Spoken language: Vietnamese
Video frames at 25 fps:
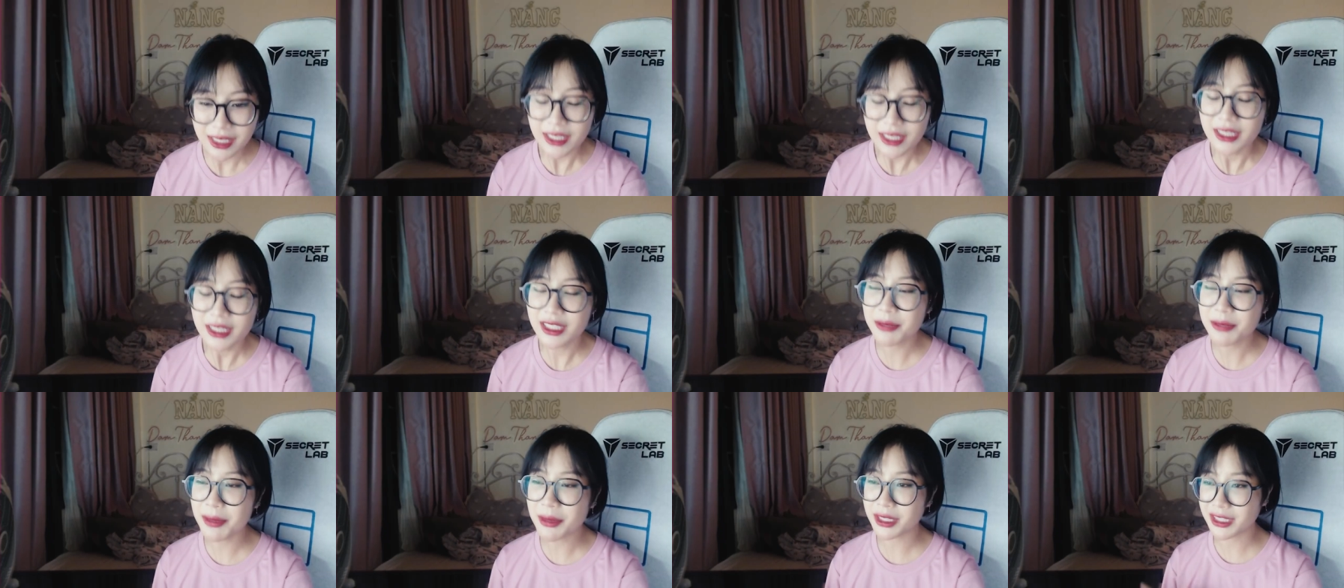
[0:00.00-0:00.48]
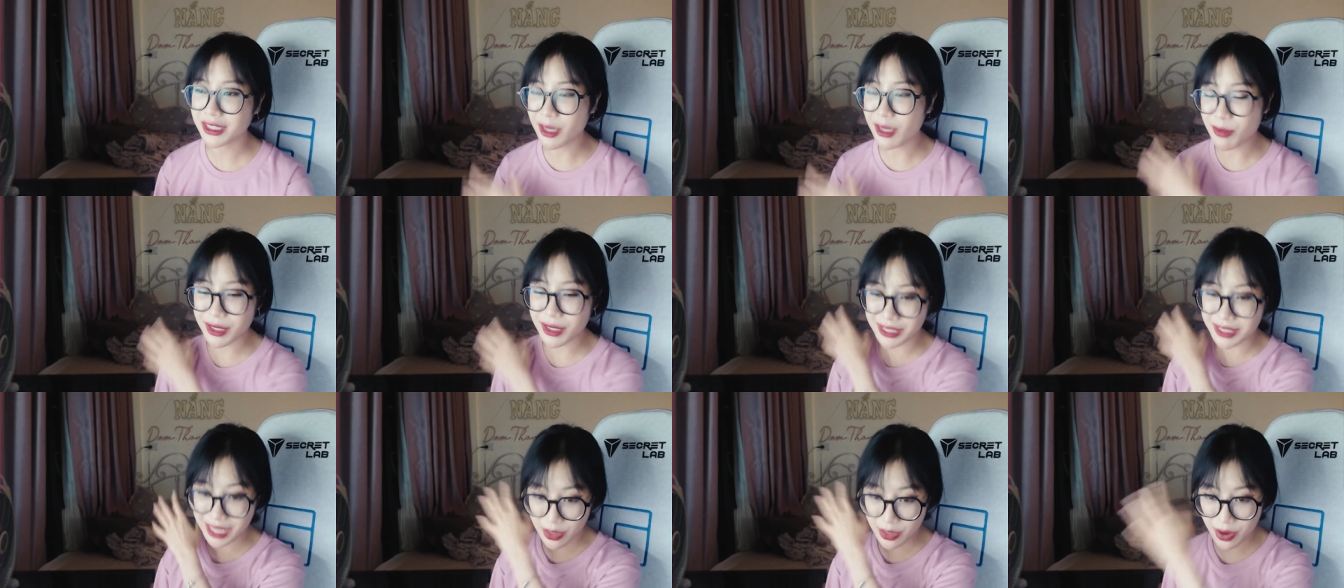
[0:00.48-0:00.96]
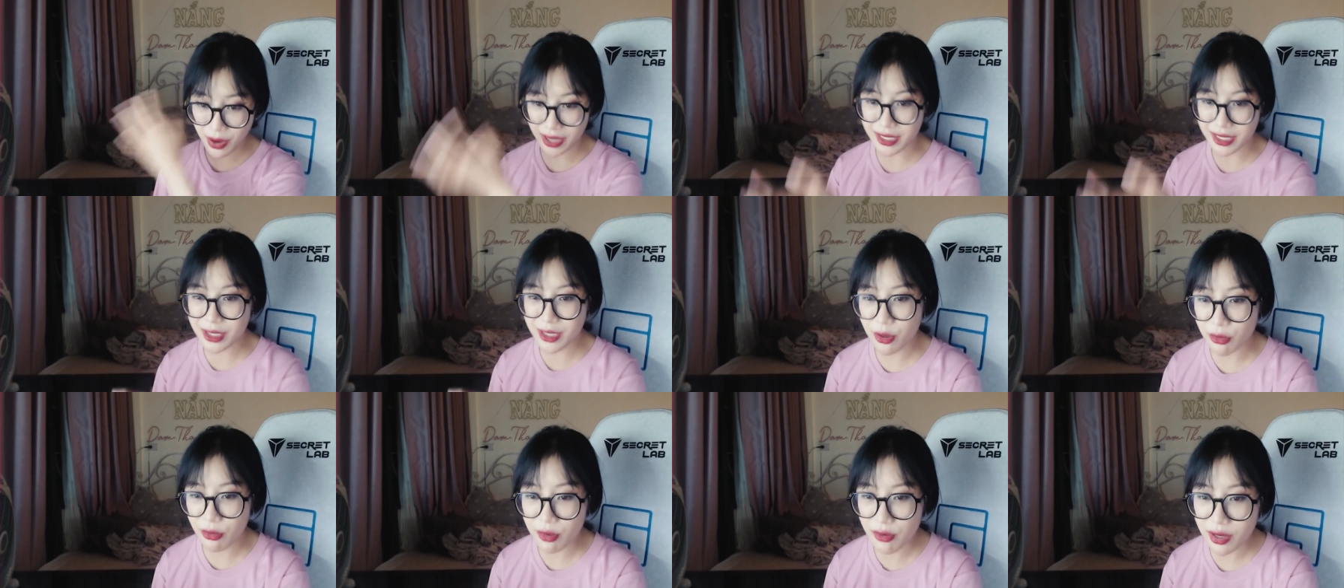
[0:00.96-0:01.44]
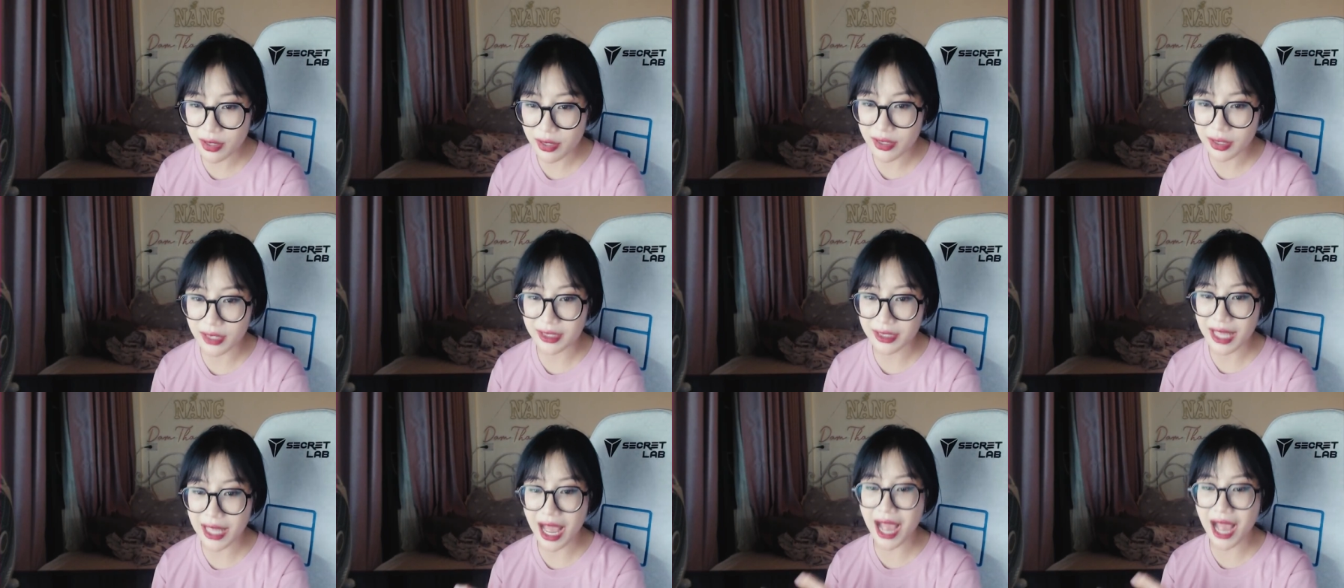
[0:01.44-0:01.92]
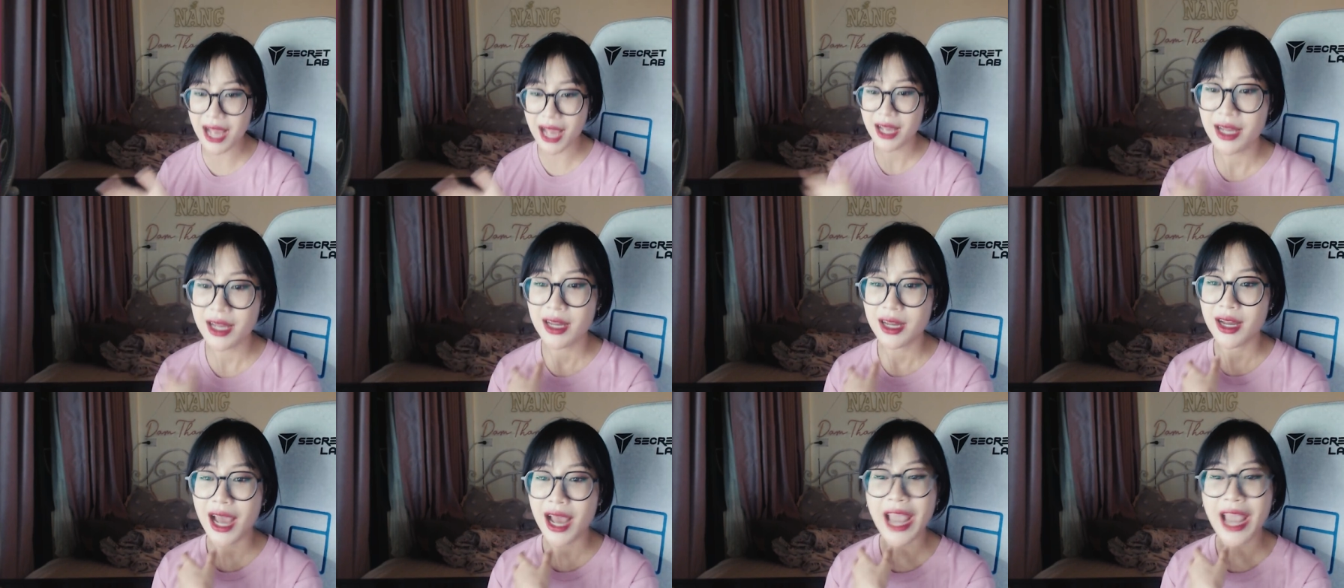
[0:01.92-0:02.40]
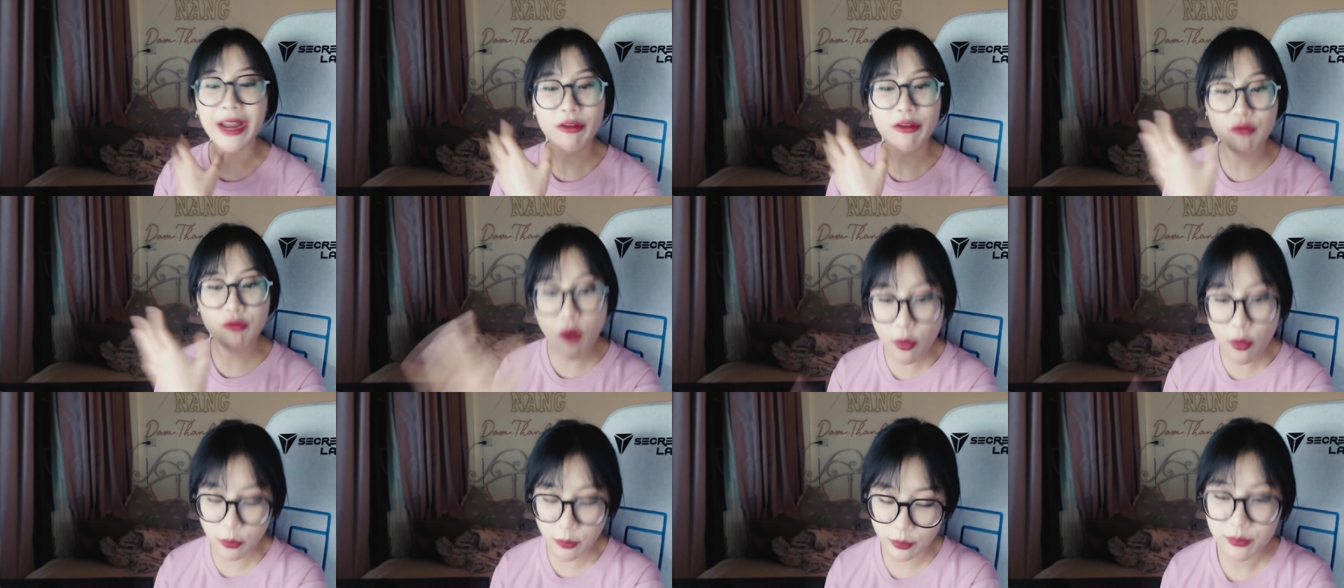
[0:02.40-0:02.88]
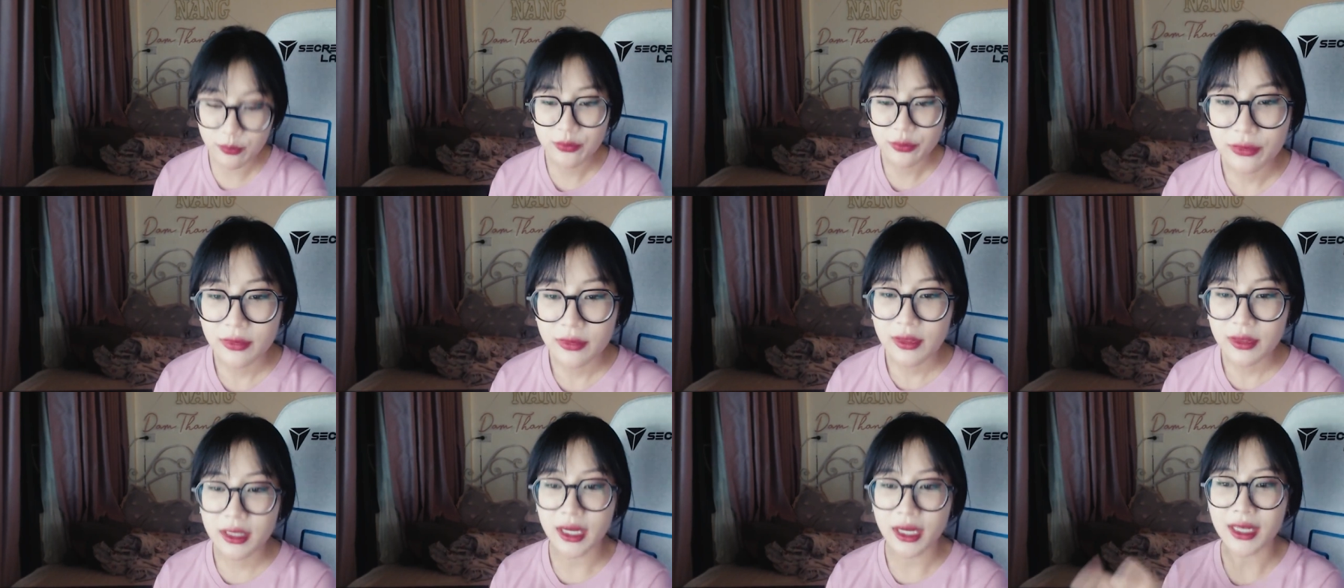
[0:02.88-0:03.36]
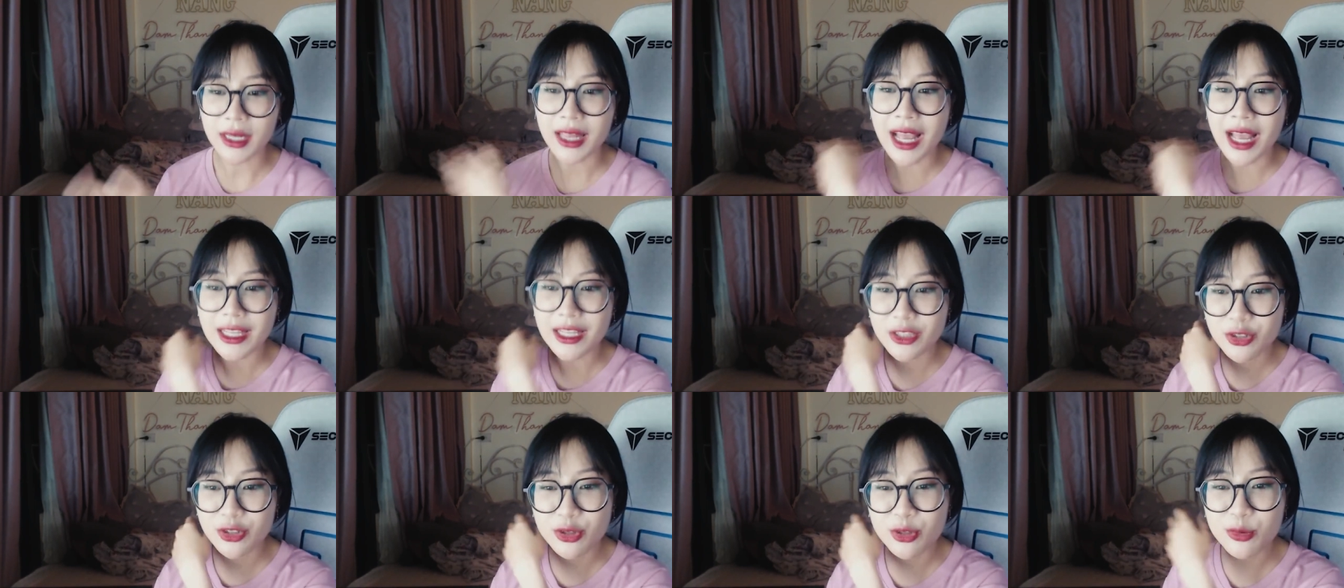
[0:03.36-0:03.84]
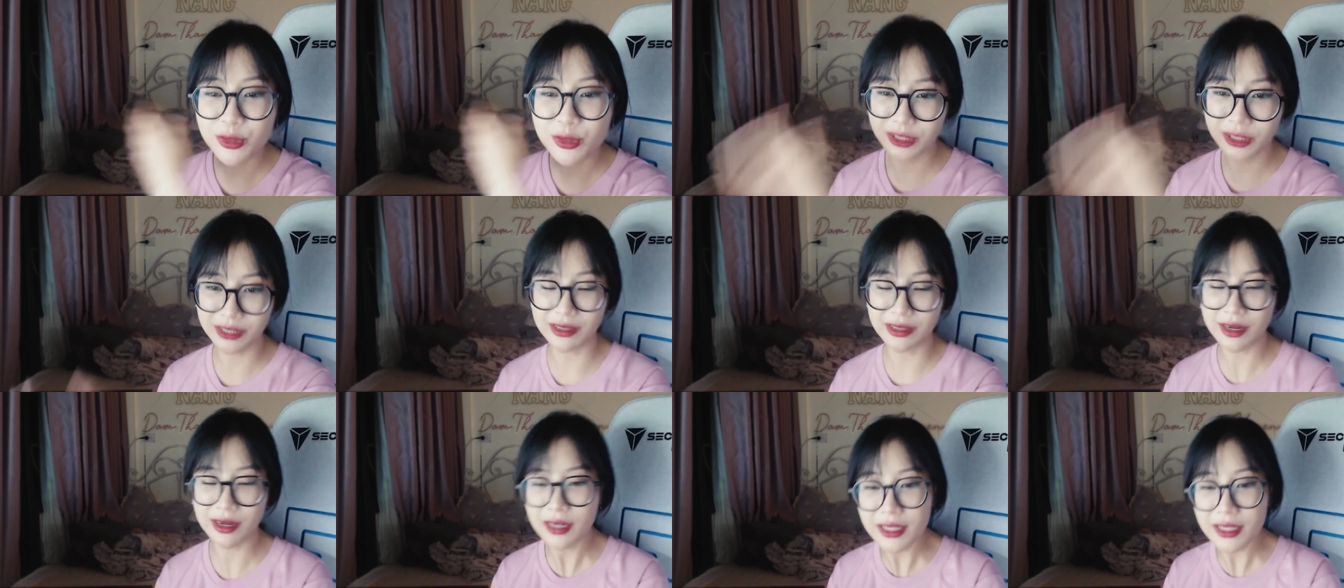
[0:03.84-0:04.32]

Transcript: nhưng mà trong cái giai đoạn yêu á người ta hạnh phúc người ta sung sướng